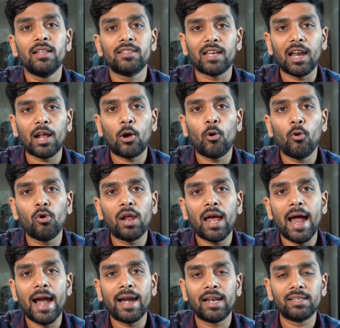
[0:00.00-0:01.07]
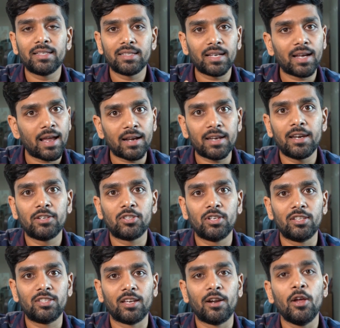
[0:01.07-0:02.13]
చాలా కూల్గా హ్యాండిల్ చేసి కరెక్ట్
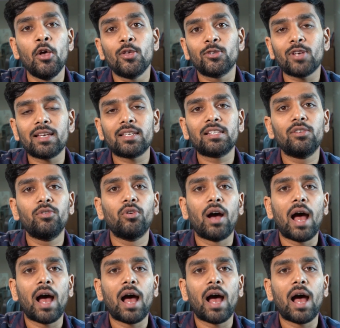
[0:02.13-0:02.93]
డెసిషన్ ఇచ్చారు సో అసలు